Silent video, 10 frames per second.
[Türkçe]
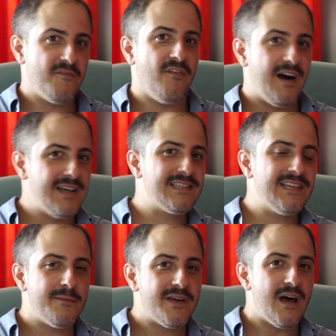
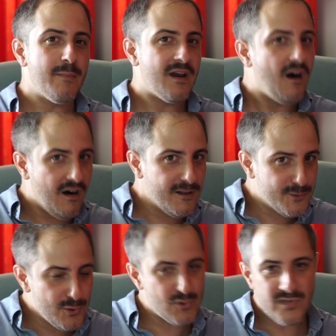faiziyle beraber
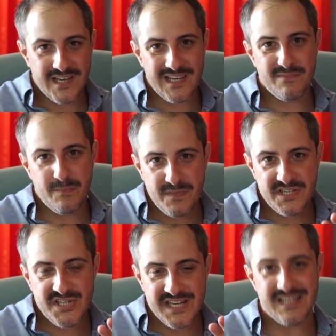600 lira gibi
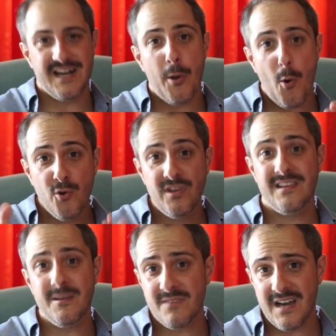bir ceza
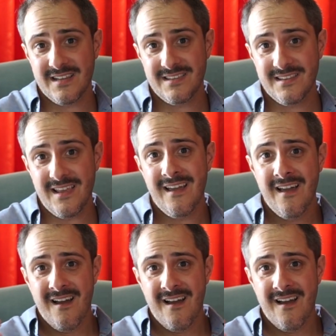ödediğim takdirde